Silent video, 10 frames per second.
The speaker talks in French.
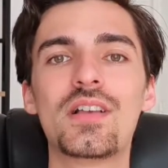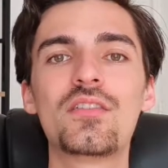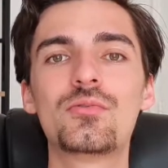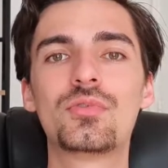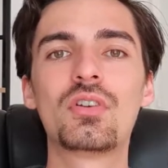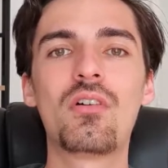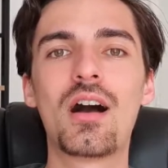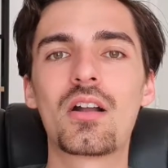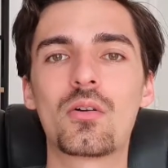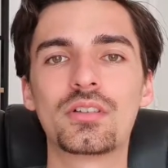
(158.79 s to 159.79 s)
si vous avez
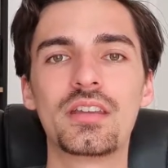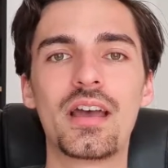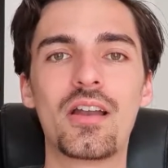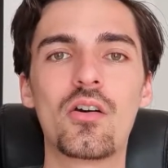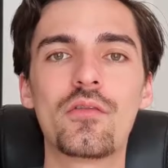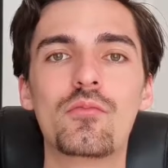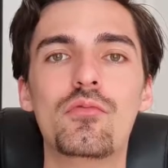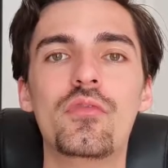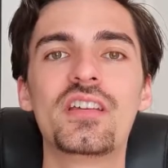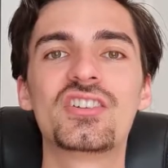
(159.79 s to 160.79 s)
du temps à accorder,
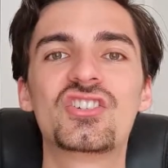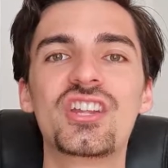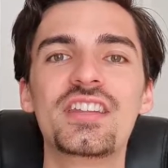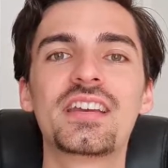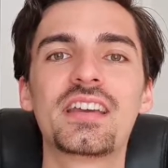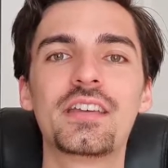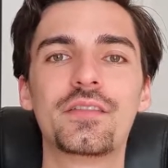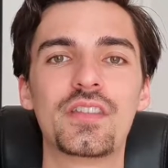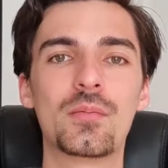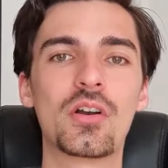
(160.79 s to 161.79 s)
alors vous pouvez
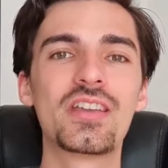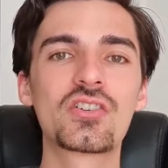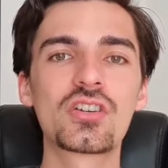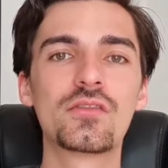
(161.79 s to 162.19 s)
générer, finalement,